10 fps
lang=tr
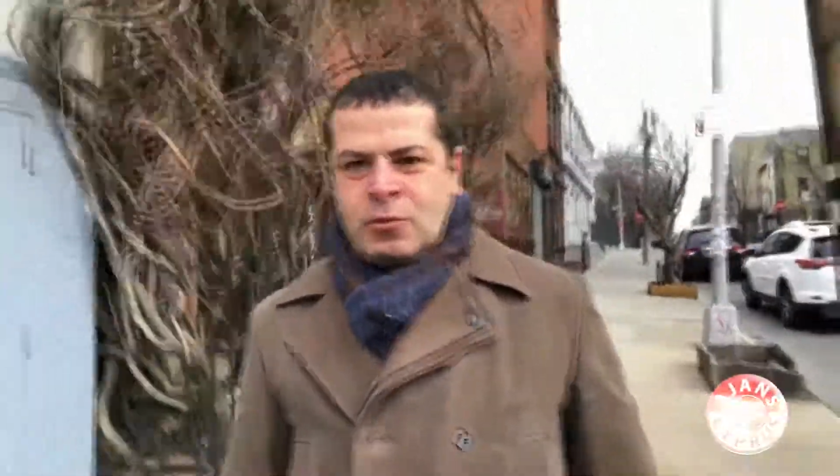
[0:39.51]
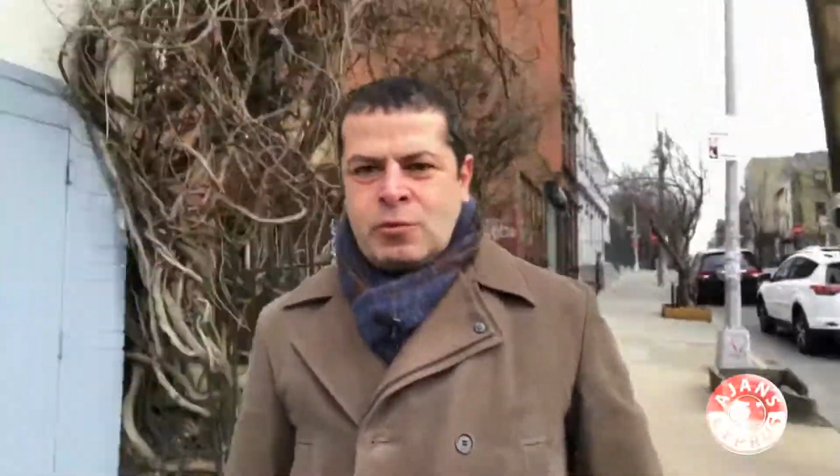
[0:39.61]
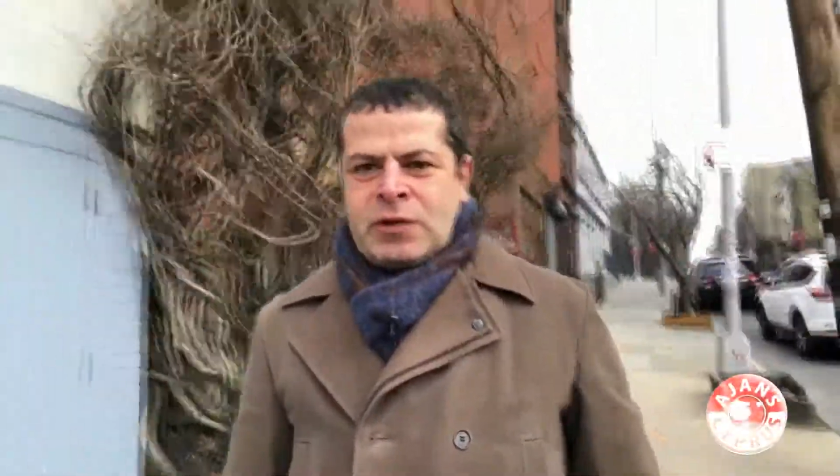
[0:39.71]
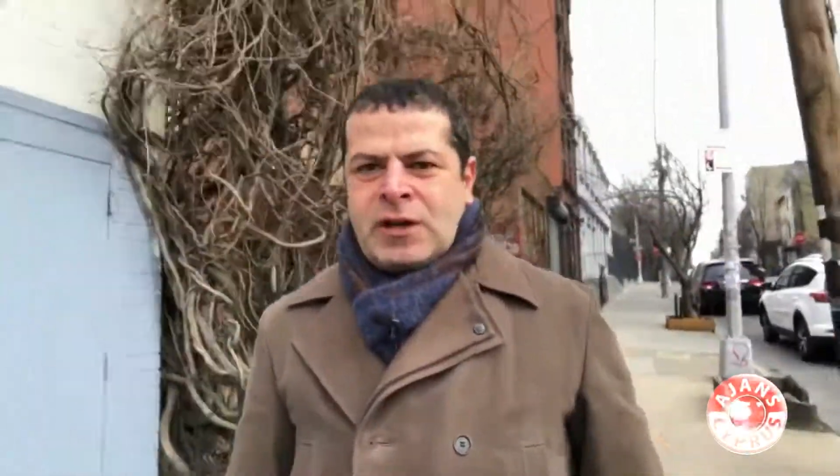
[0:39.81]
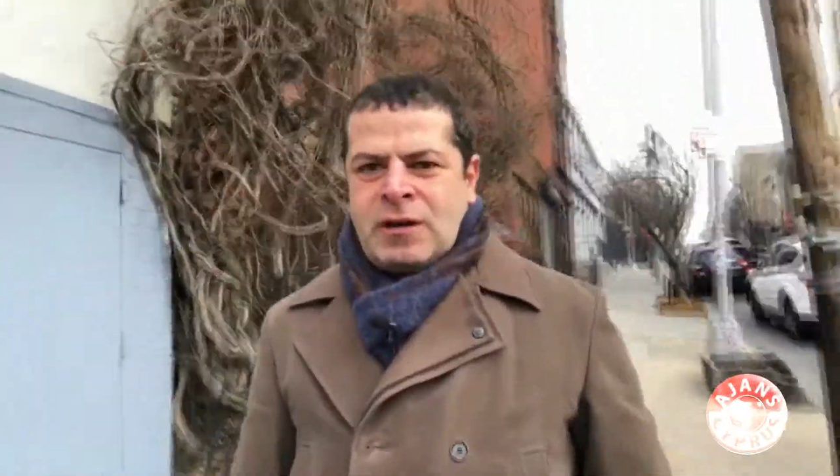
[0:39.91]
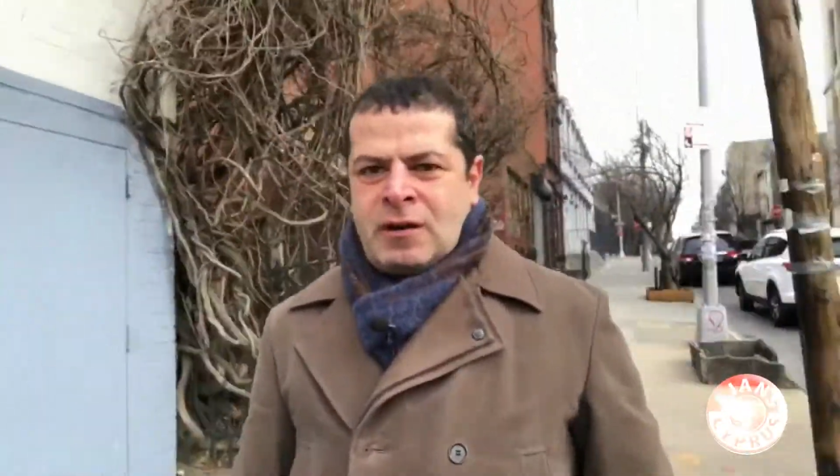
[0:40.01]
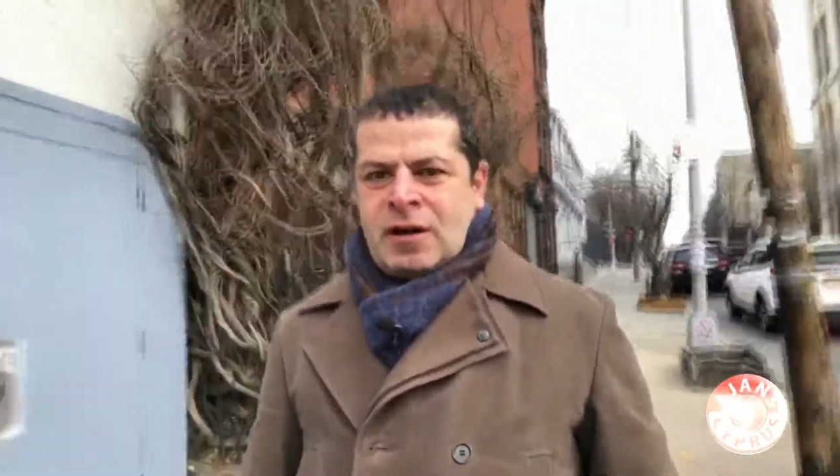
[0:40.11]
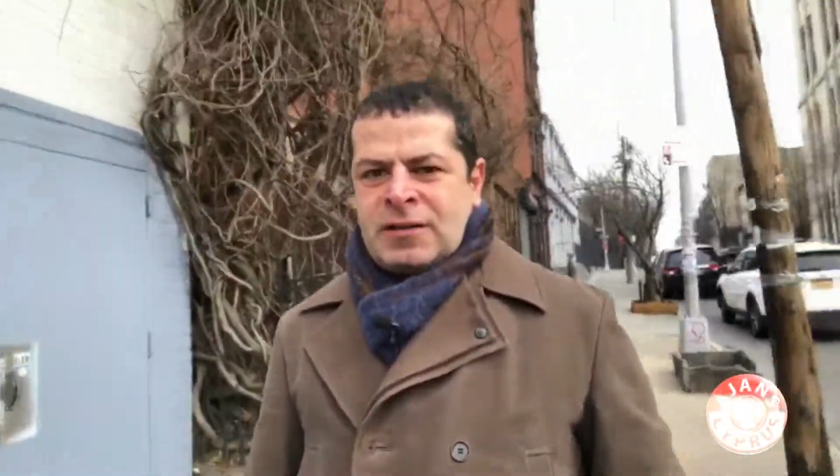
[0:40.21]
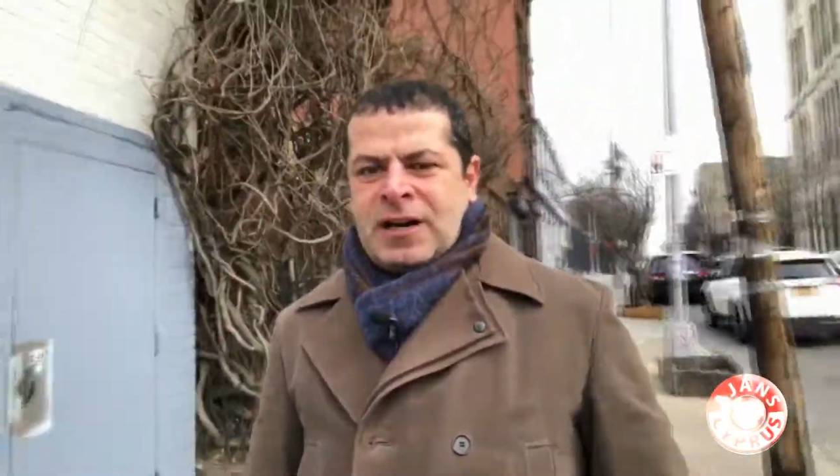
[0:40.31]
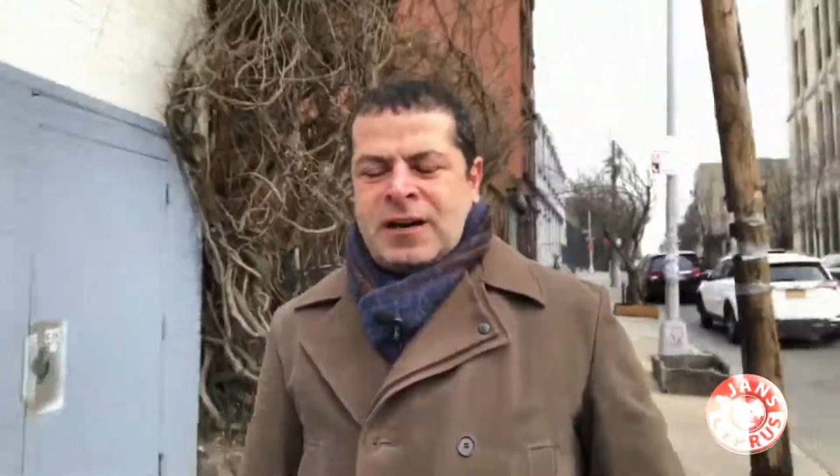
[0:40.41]
Ülke,
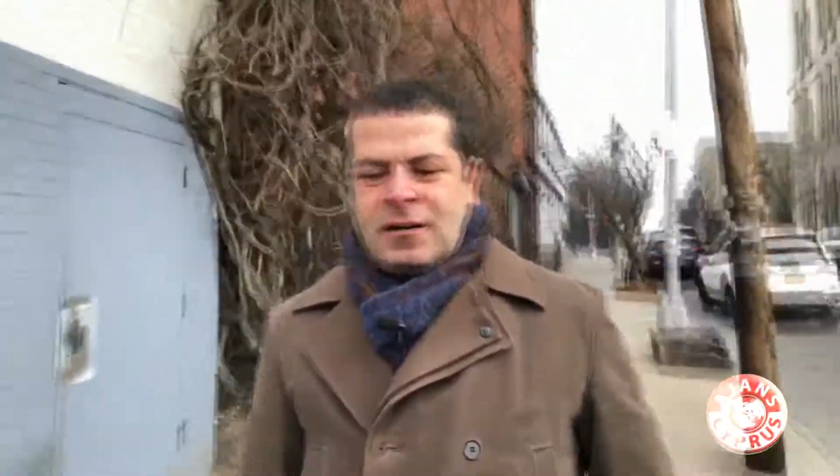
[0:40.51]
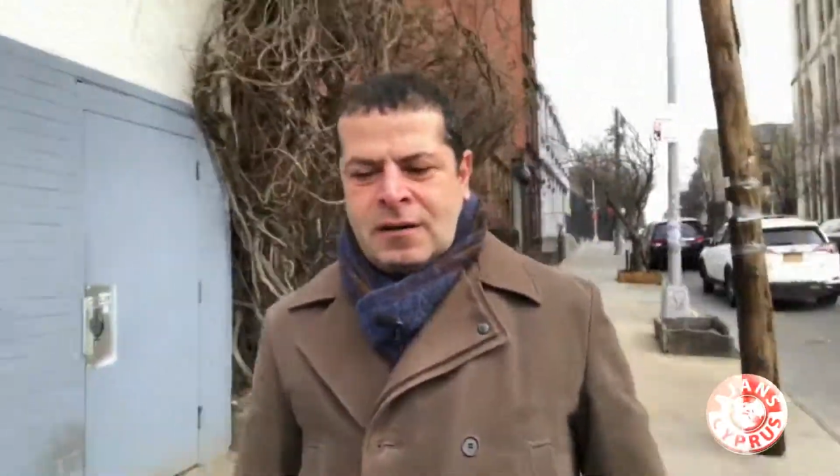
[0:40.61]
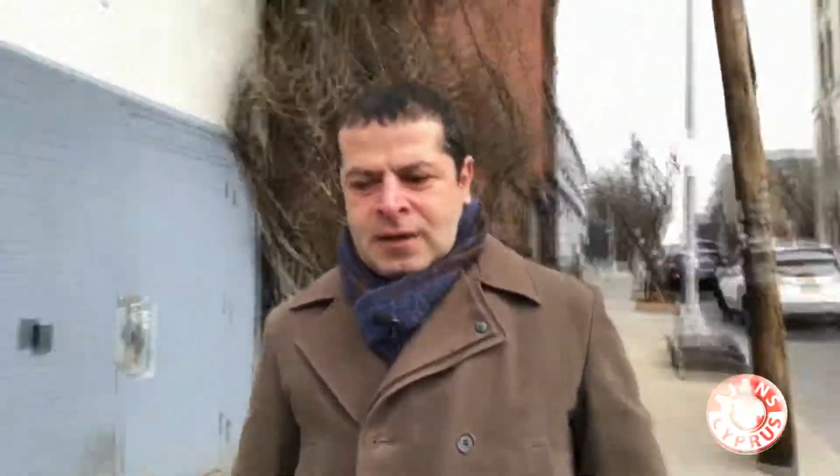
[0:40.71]
ada,